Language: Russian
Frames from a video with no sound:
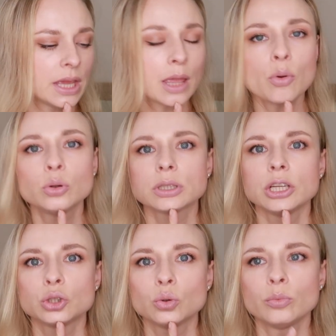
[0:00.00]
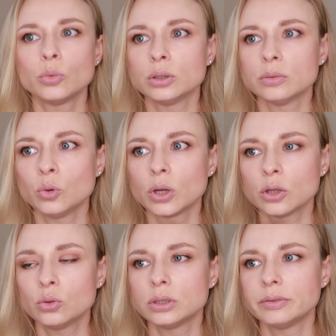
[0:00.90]
Я не могу сказать, что мой, мой
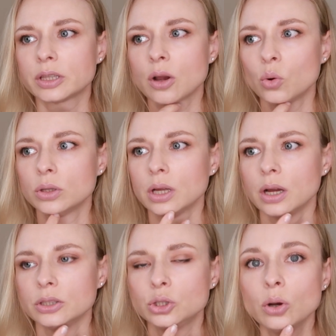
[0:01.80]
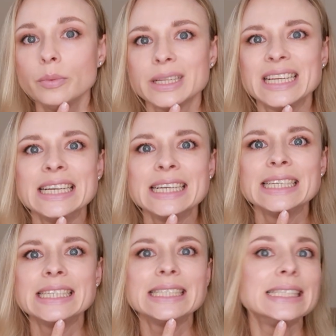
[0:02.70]
родной цвет какой-то темный.
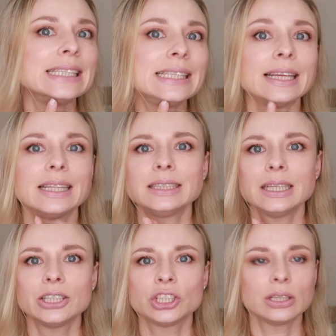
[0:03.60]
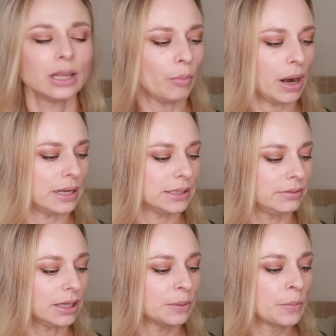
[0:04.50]
Нет, достаточно нормальный
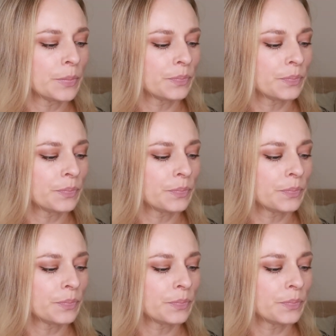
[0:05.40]
цвет.